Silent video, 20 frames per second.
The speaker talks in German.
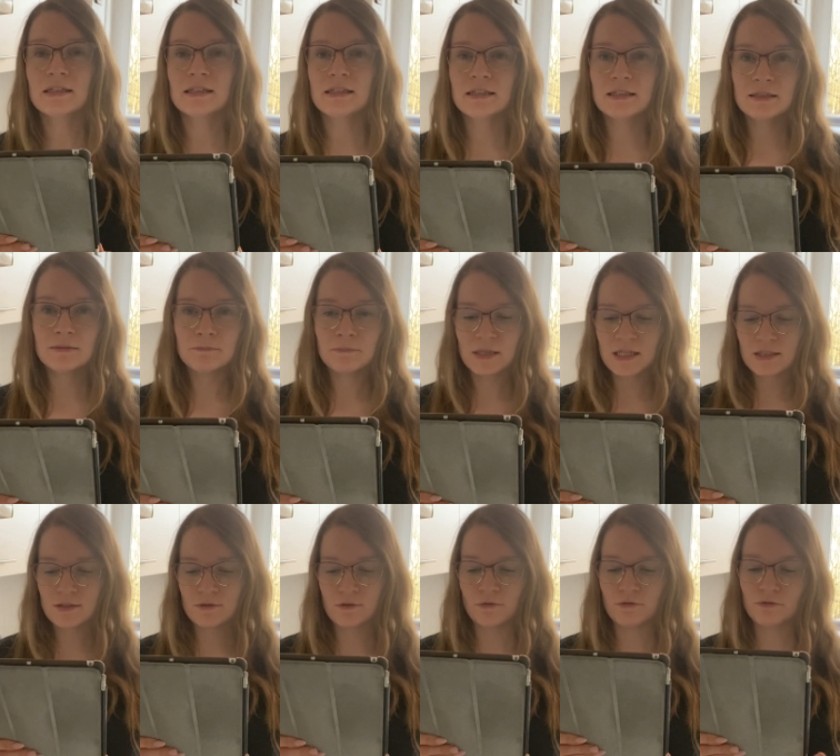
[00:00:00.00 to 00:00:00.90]
in den
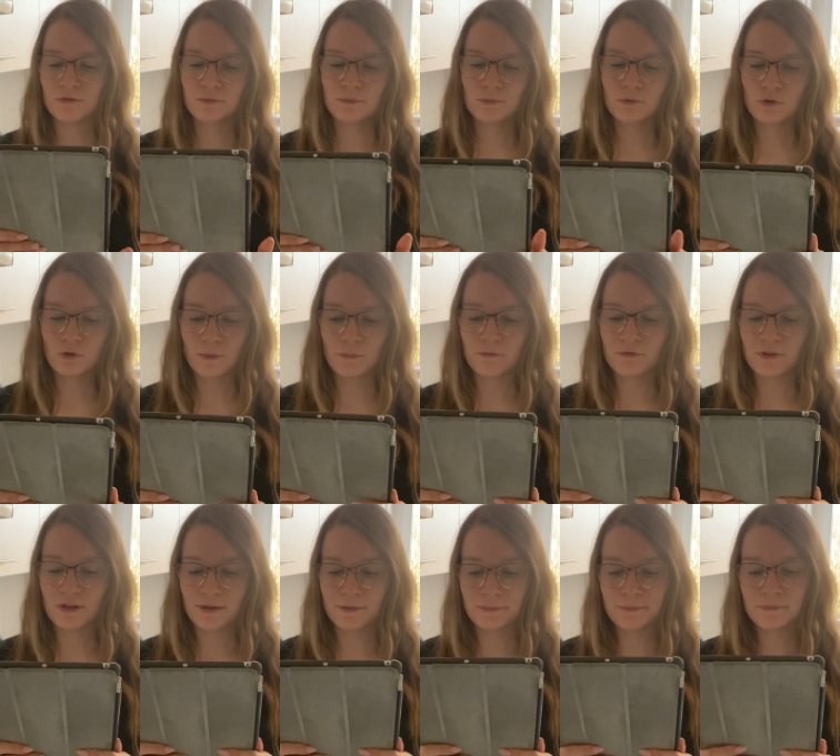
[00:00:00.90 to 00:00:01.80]
Mixtopf Topf
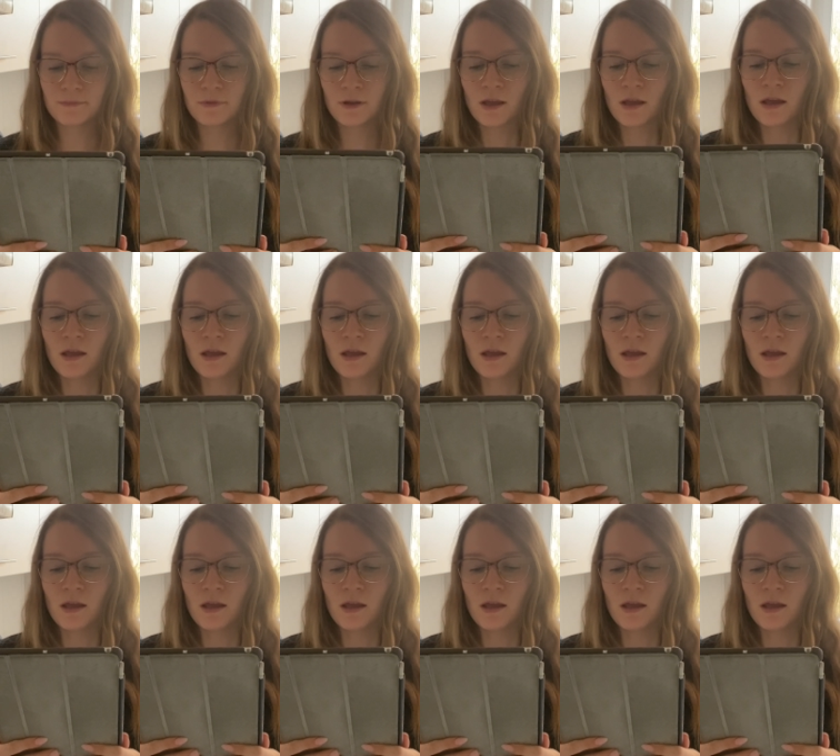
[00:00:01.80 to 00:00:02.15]
geben.